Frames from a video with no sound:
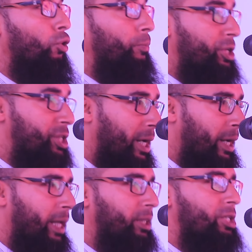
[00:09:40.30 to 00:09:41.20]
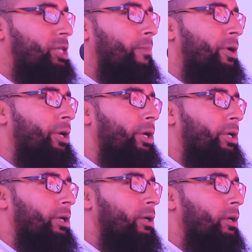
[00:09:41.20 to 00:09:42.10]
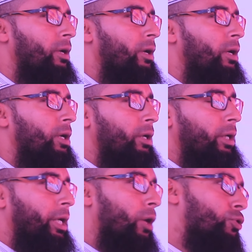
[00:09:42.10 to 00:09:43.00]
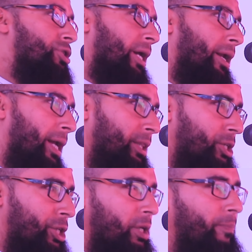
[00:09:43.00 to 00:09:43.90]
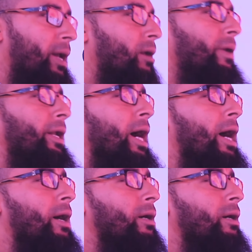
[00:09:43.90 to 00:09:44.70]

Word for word: নবী জান্নাতে যাবে কেউ জান্নাতে যেতে পারবে না